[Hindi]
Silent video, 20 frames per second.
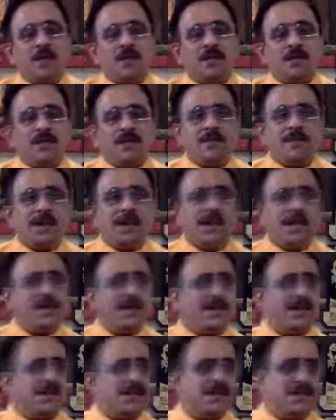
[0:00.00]
मन में
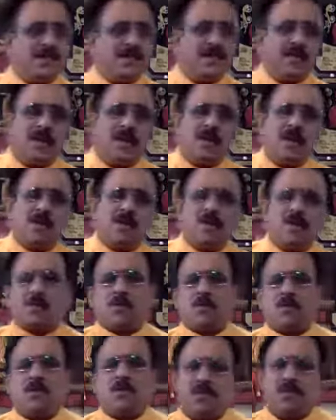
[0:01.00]
आकर्षण जग गया और
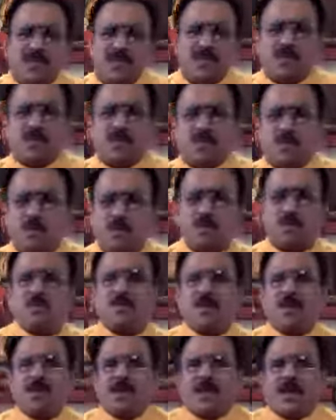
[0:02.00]
रोज रोज
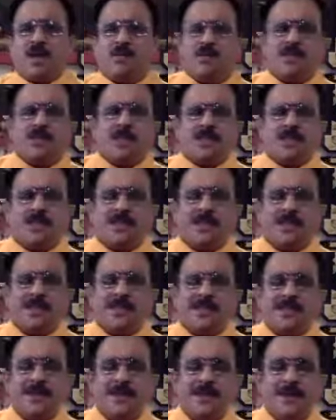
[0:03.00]
वही ठाकुर का चेहरा
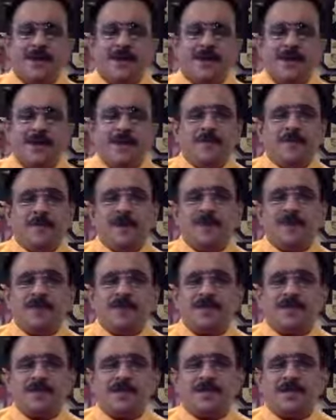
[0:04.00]
दिखता फिर
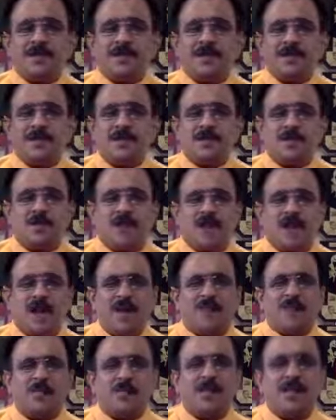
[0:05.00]
रामचंद्र दत्त जी को
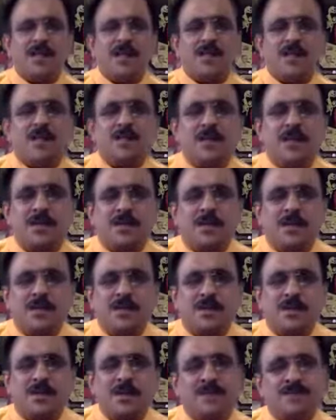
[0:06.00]
कहा आप तो जानते हो ले
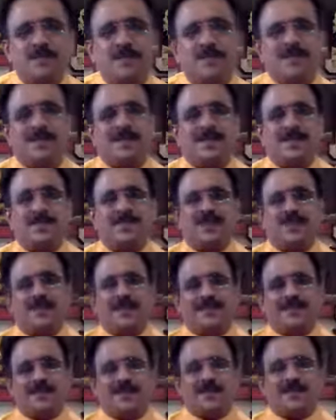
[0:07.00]
चलो रामचंद्र दत्त
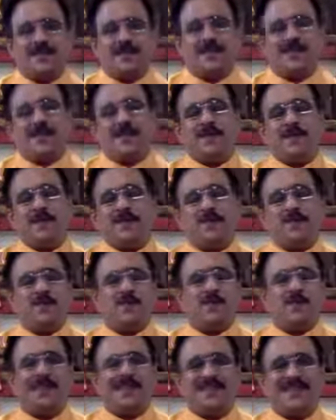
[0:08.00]
एक दिन उनके मामा
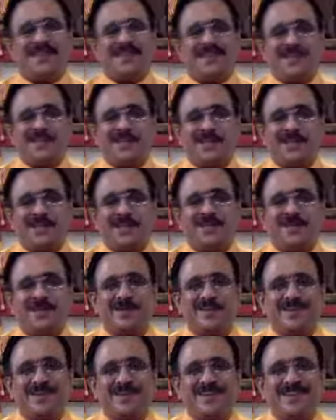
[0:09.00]
उनको ले गए दक्षिणेश्वर
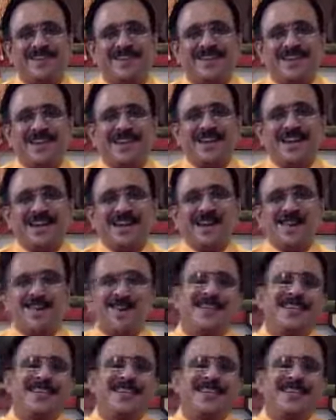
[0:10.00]
और वहां